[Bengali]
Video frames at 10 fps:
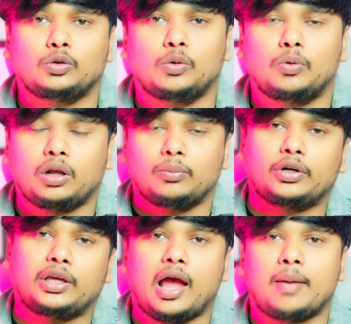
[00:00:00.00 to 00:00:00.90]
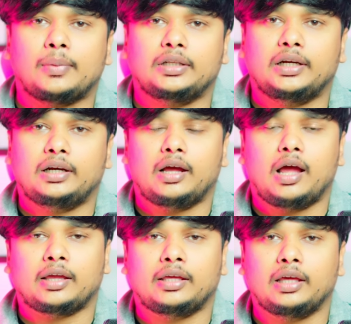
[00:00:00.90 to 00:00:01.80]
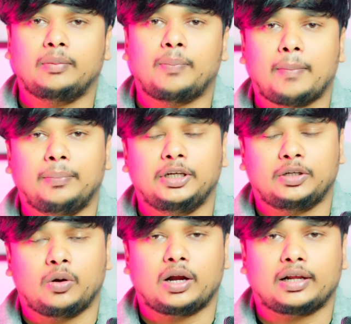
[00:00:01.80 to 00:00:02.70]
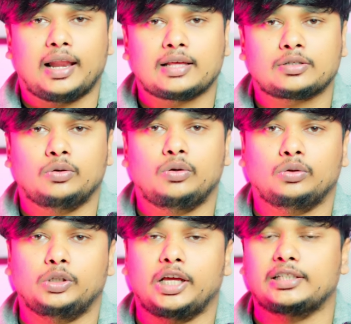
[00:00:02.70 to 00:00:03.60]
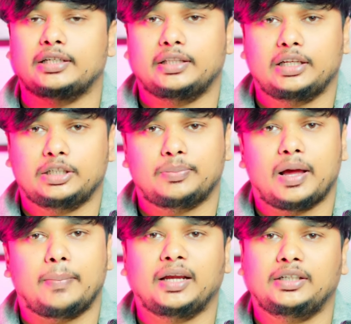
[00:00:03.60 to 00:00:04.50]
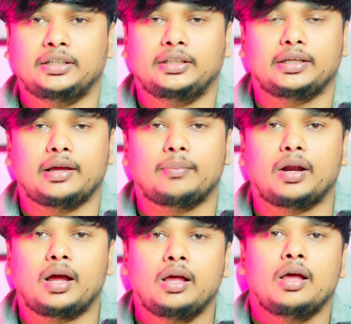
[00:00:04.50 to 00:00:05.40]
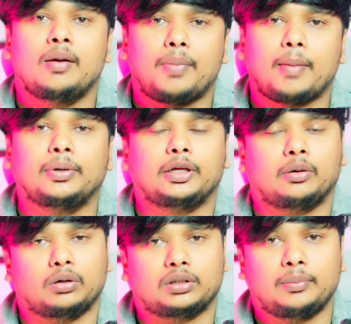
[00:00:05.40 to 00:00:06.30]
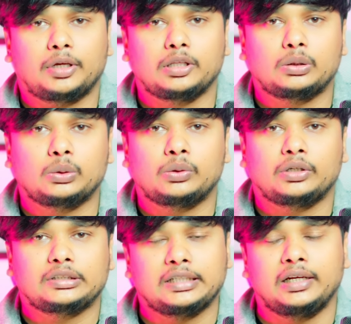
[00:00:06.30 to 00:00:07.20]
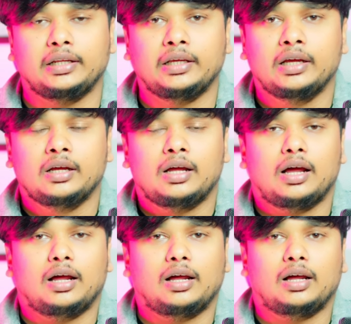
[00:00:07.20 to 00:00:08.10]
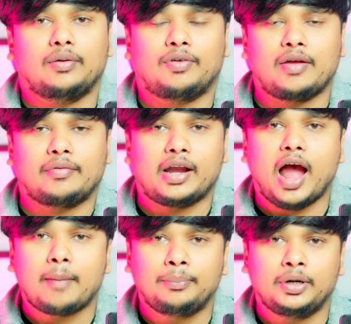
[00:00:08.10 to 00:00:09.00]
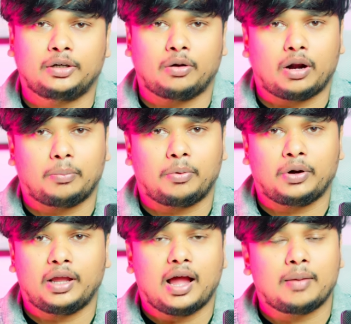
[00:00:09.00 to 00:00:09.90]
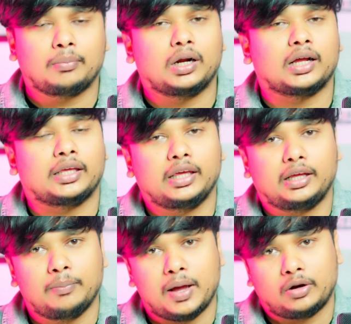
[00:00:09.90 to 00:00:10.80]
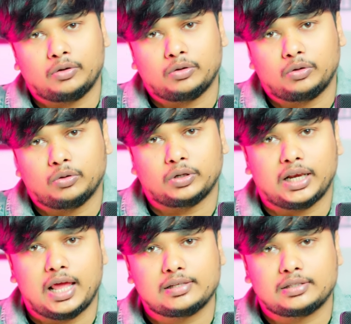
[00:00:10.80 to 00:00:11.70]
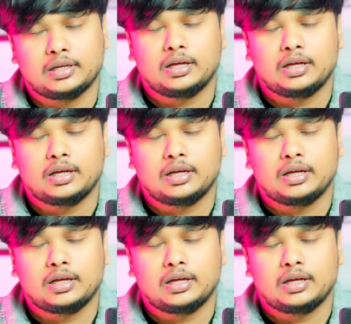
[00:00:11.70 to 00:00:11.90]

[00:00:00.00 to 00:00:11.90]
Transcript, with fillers: তো মোটামুটি আমাদের গিক পাবলিশ করার ক্লাসগুলো দুই হাজার তেইশ বা বাইশের দিকে আমরা পাবলিক করতাম কিন্তু রিসেন্টলি ফাইবারে আপডেট করার পরে আমরা গিক বানানোর কোনো ক্লাস